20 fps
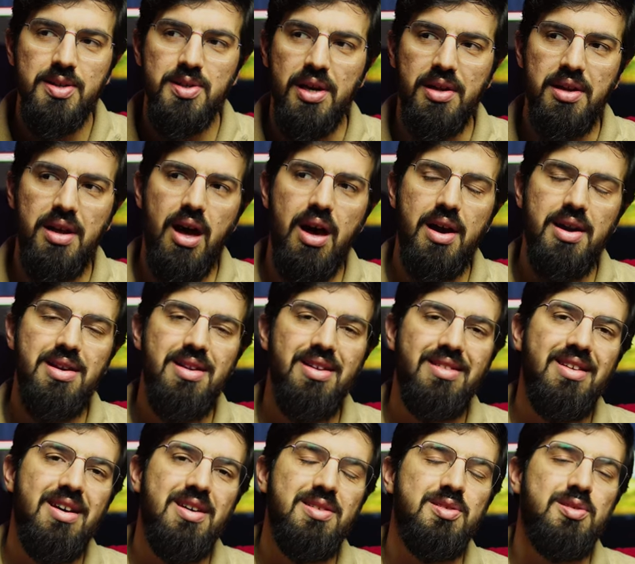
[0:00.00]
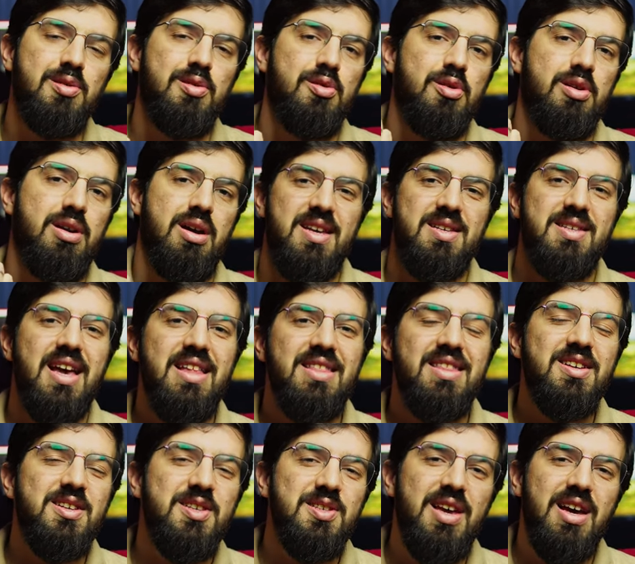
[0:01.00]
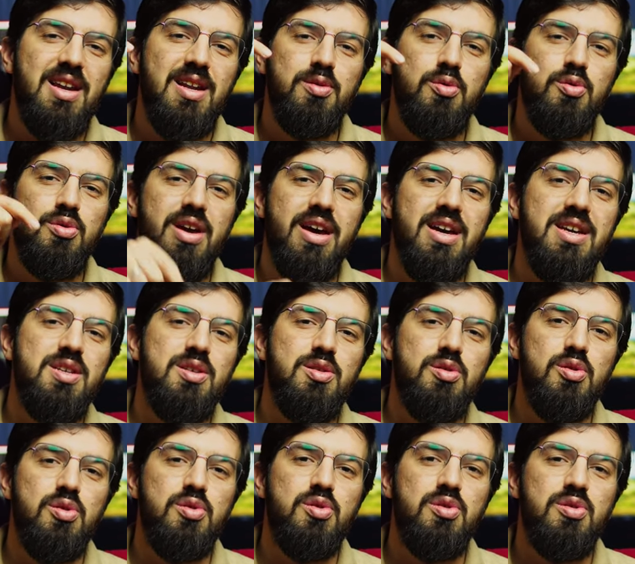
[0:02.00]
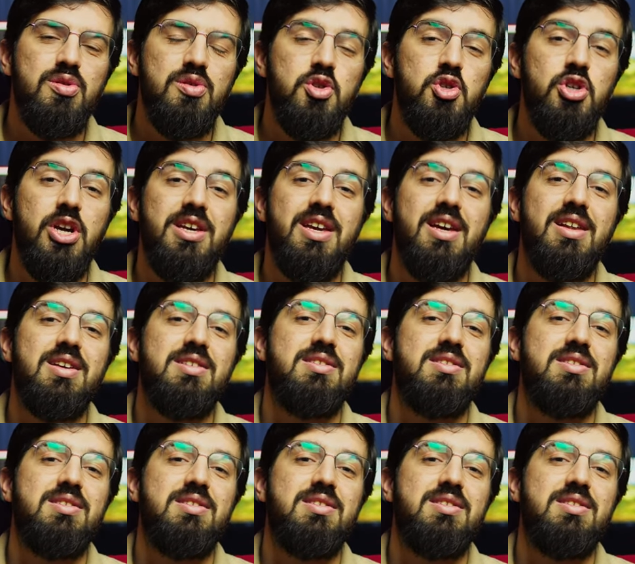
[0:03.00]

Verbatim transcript: sana ahireti hazırlıyor ya. E sen de ısrarla dünyayı istiyorsun. Şeker